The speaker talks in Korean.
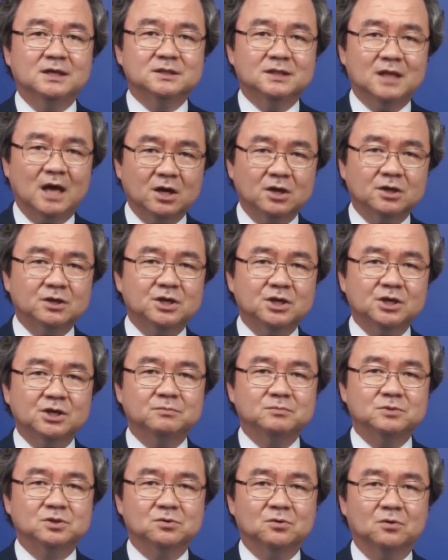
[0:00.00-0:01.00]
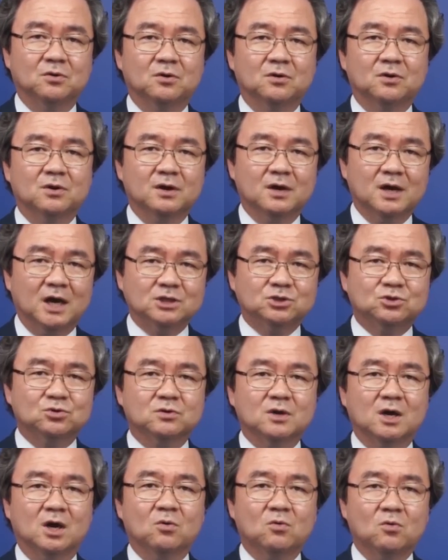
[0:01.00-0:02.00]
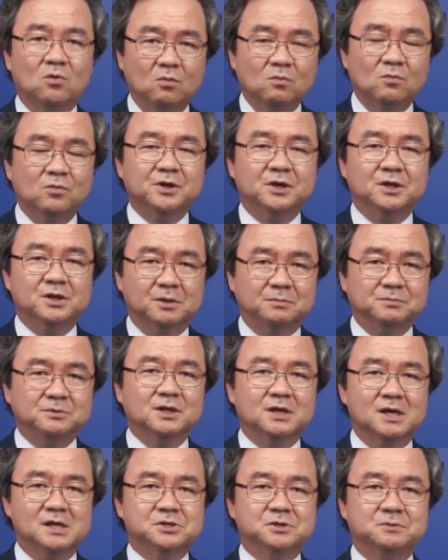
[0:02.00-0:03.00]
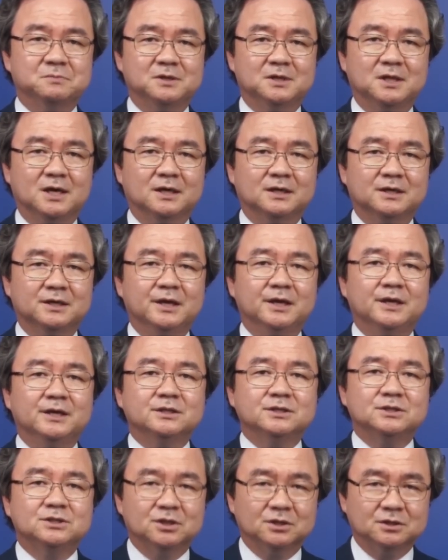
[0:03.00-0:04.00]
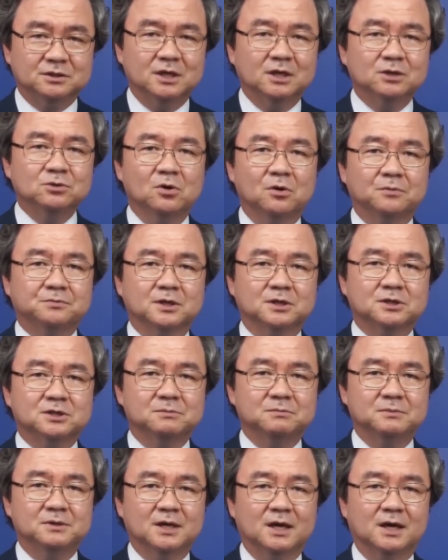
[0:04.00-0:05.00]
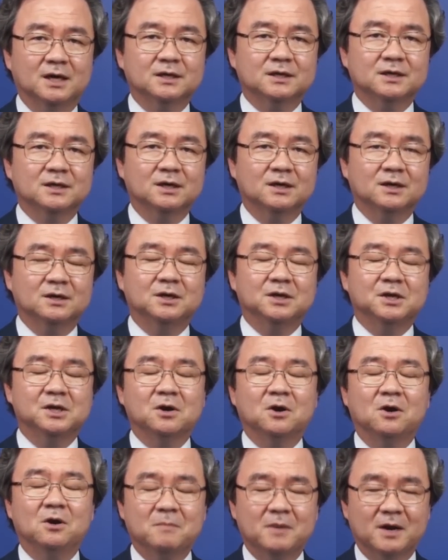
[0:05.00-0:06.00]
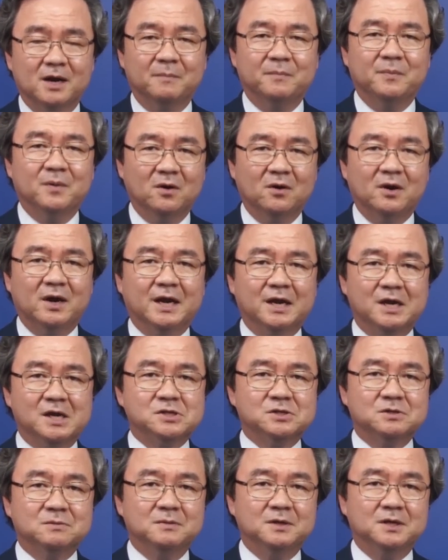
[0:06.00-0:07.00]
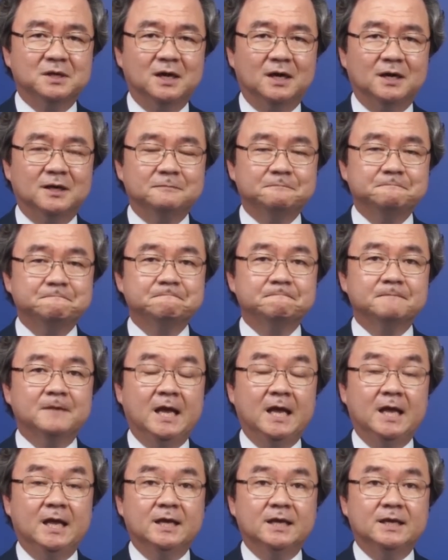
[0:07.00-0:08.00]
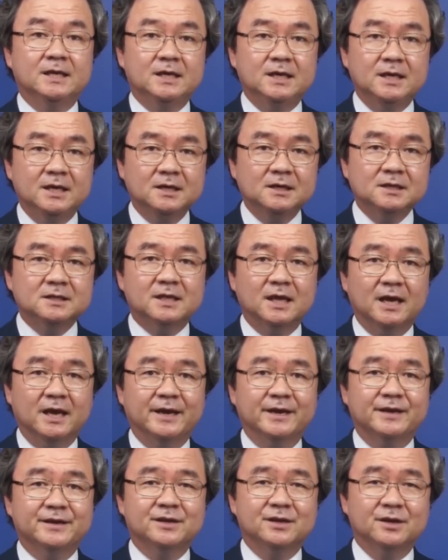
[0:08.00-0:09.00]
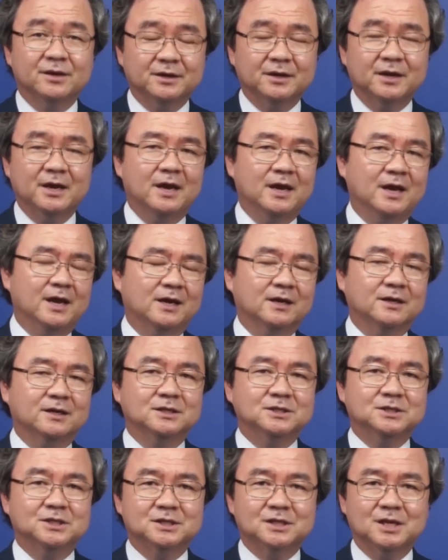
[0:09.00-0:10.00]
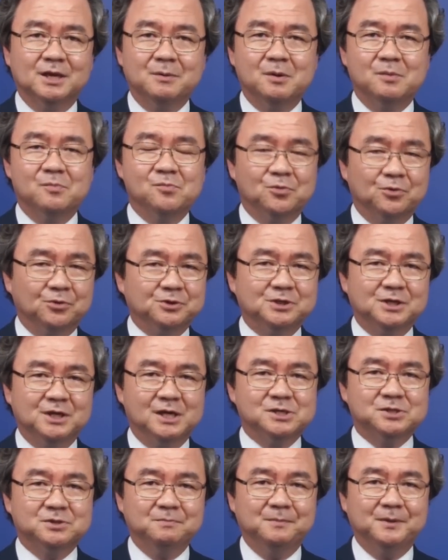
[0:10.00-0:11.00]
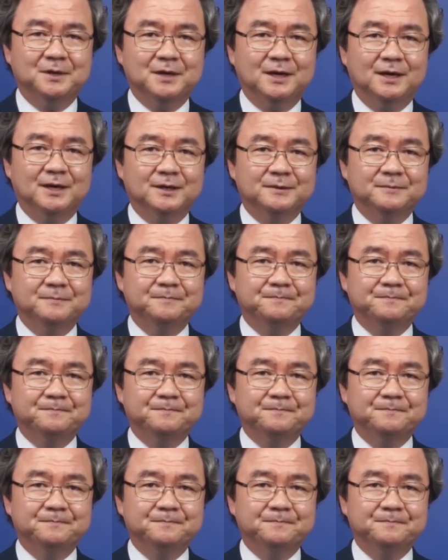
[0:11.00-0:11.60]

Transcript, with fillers: 땅은 기름지고 가축과 곡물이 넘쳐났습니다. 전쟁도 없었습니다. 그러니 얼마나 평안했겠습니까? 이럴 때 경계해야 할 것이 있다면 무엇이겠습니까?